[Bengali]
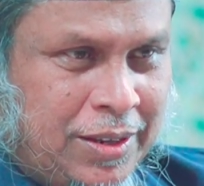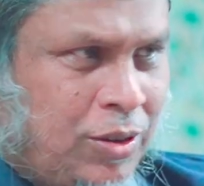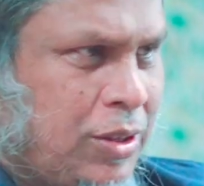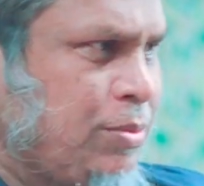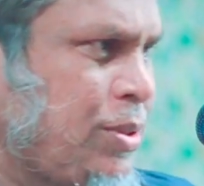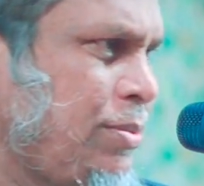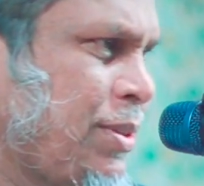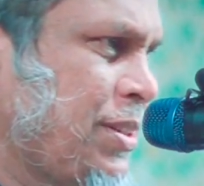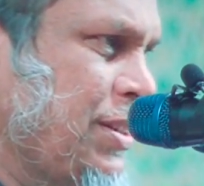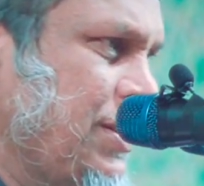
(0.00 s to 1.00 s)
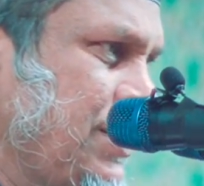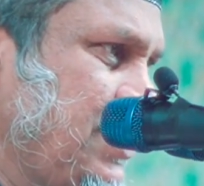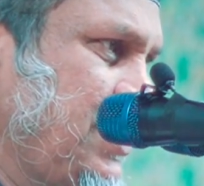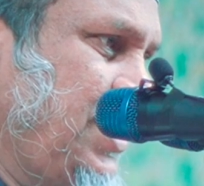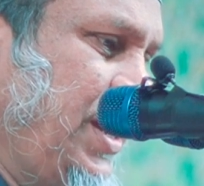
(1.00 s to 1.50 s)
কথা বুঝতে পারছেন
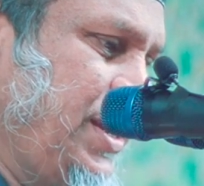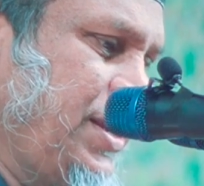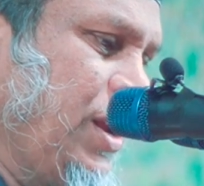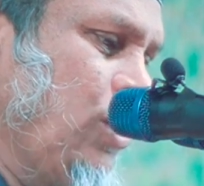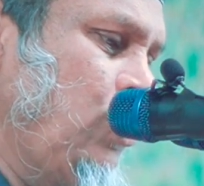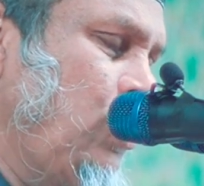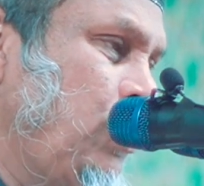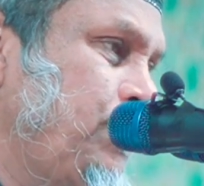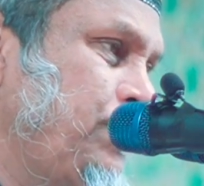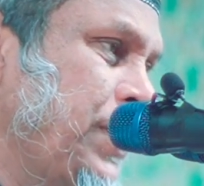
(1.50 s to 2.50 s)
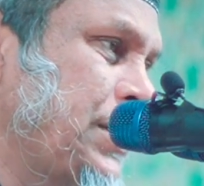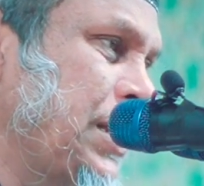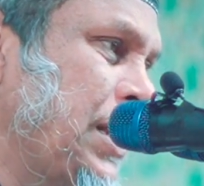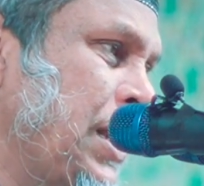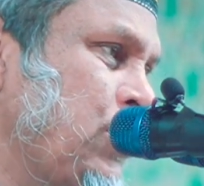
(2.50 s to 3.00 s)
এইটা লোভ
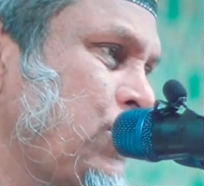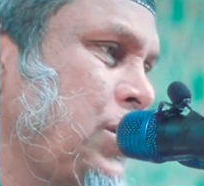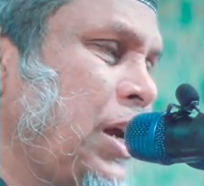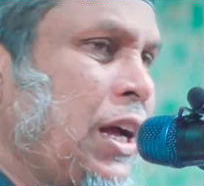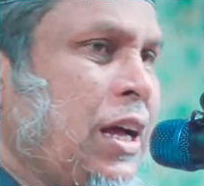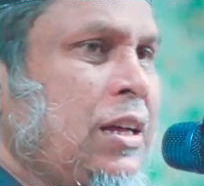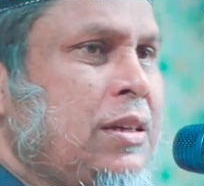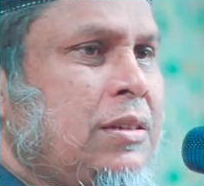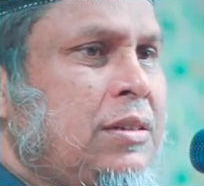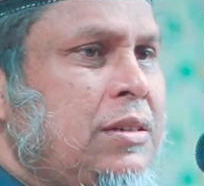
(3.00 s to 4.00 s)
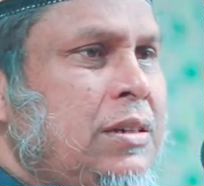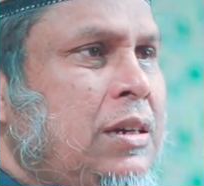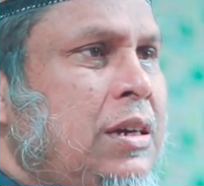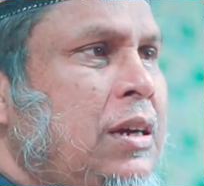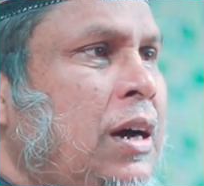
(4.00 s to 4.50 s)
এইটা লালসা
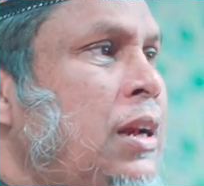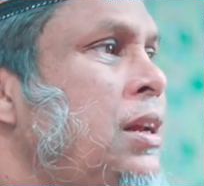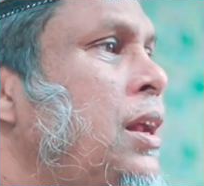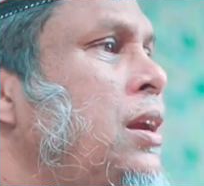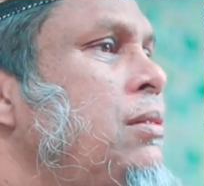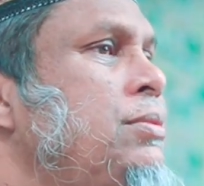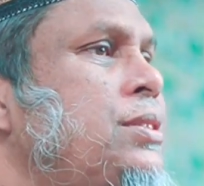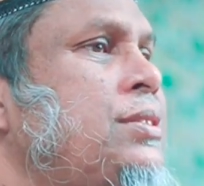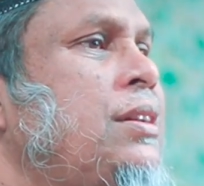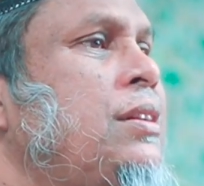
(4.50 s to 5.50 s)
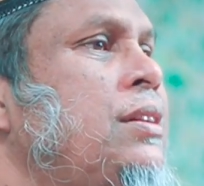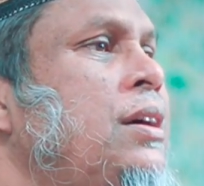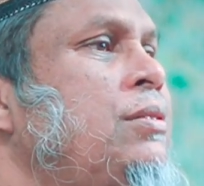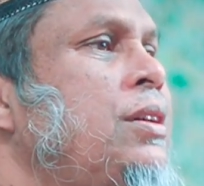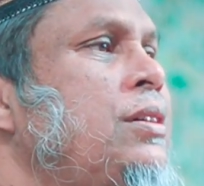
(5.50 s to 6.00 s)
আল্লাহ নবী
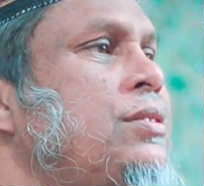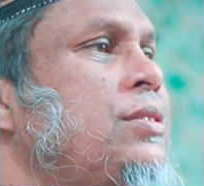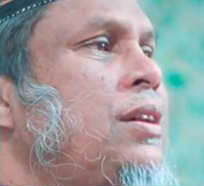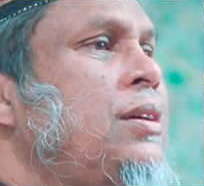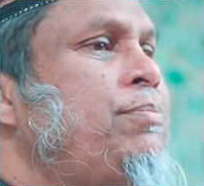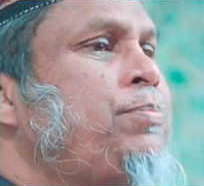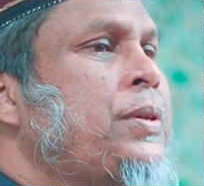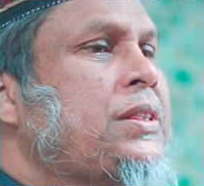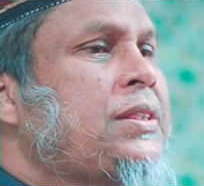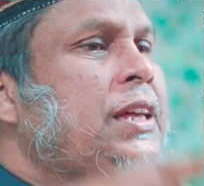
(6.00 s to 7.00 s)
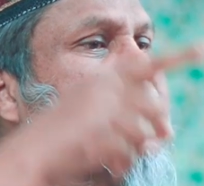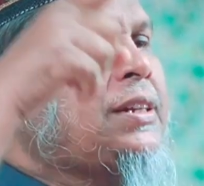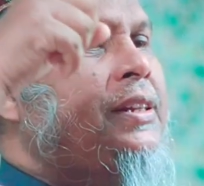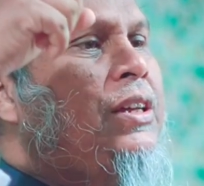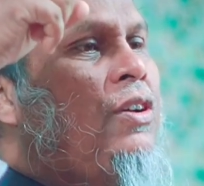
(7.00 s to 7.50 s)
সাল্লাহ সাল্লাম
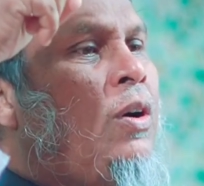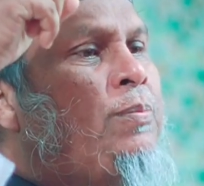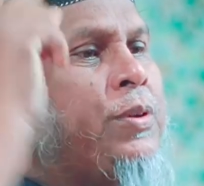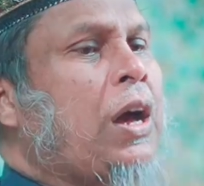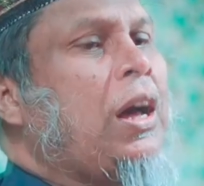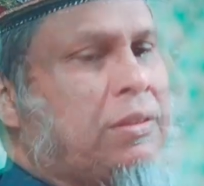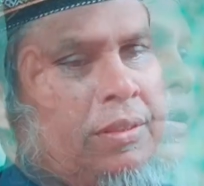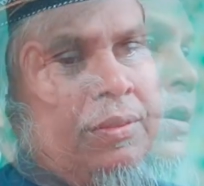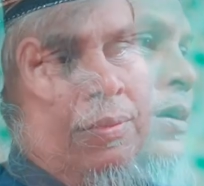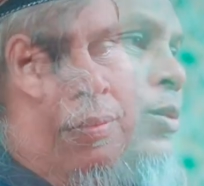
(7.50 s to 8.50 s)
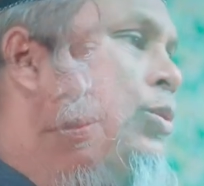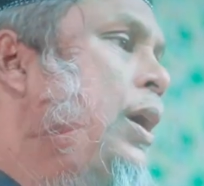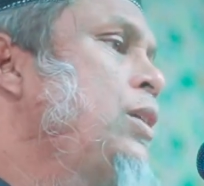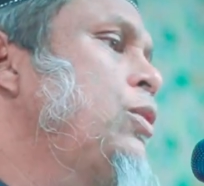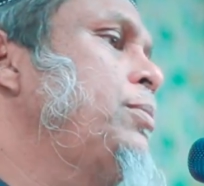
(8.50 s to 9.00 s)
প্রত্যেকটি অপরাধ
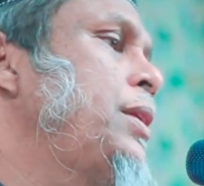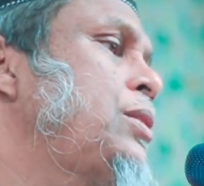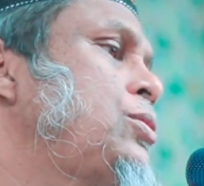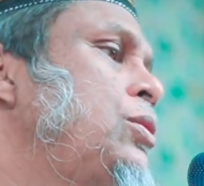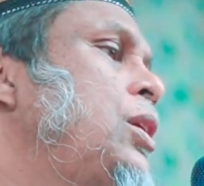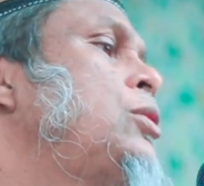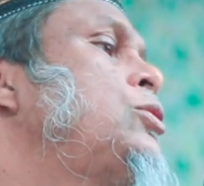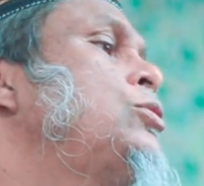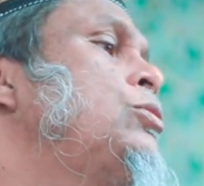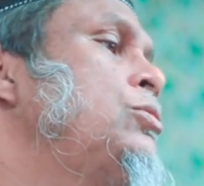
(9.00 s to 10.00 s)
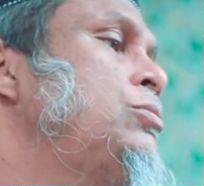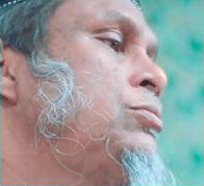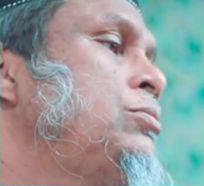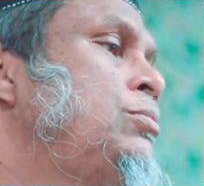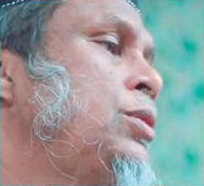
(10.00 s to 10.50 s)
গুনাহে কবিরের সংখ্যা কত
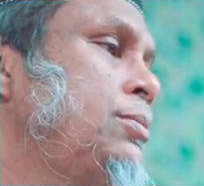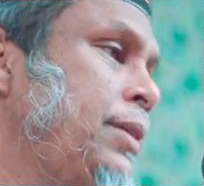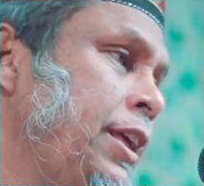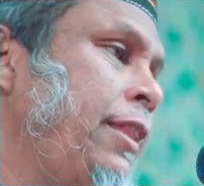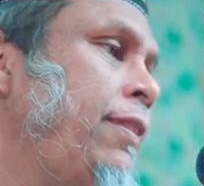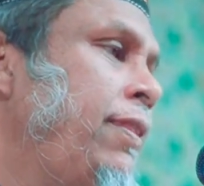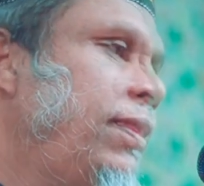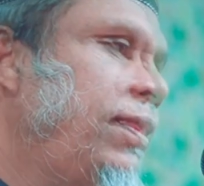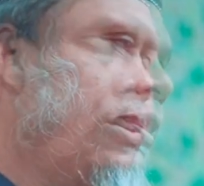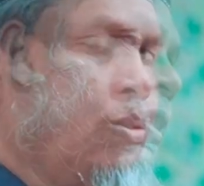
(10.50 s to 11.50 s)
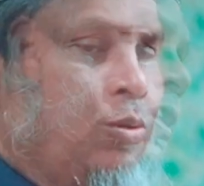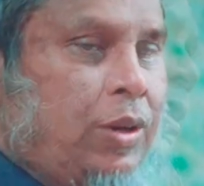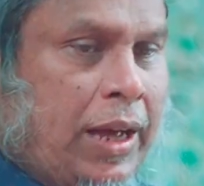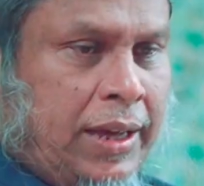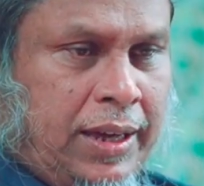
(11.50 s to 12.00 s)
বলতে পারেন
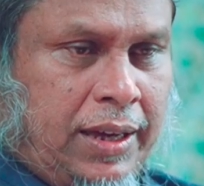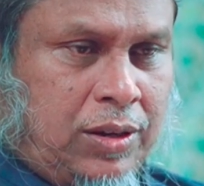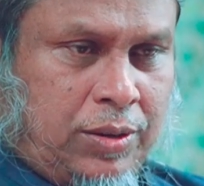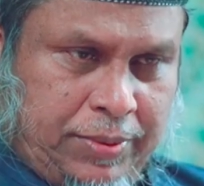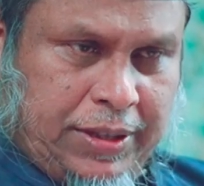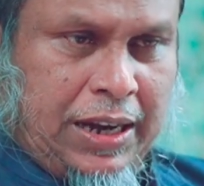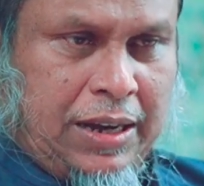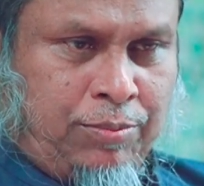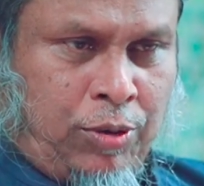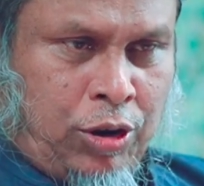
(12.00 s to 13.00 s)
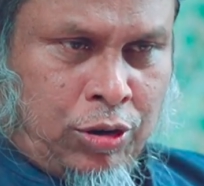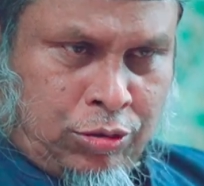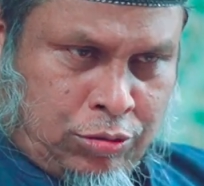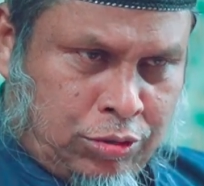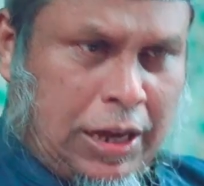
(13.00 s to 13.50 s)
গুনাহে কবিরা বড়
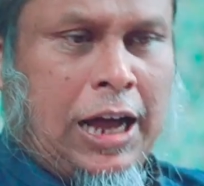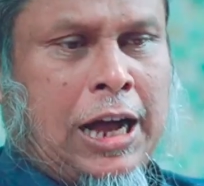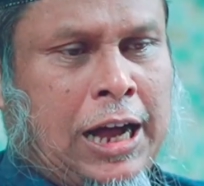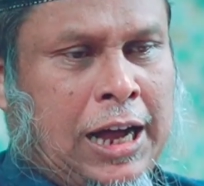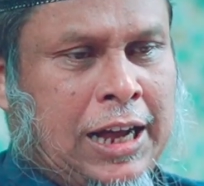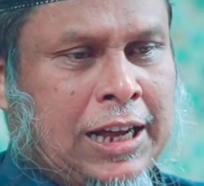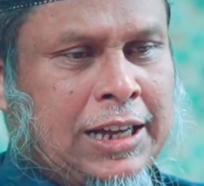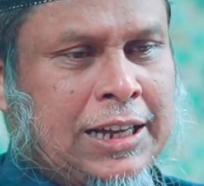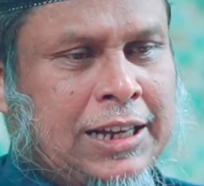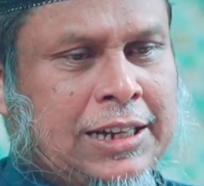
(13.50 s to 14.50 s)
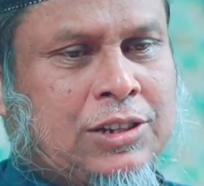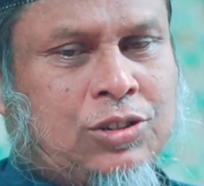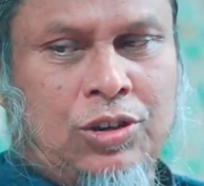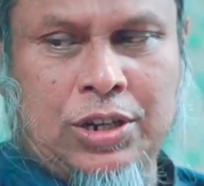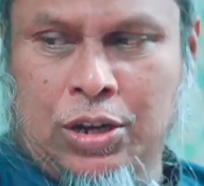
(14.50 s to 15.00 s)
গুণা এটা
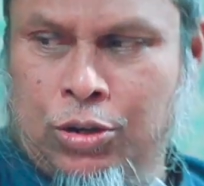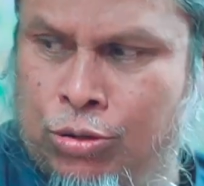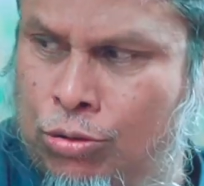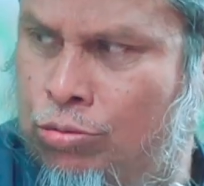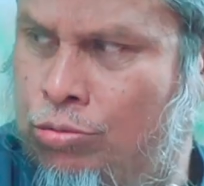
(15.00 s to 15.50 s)
সংখ্যা কত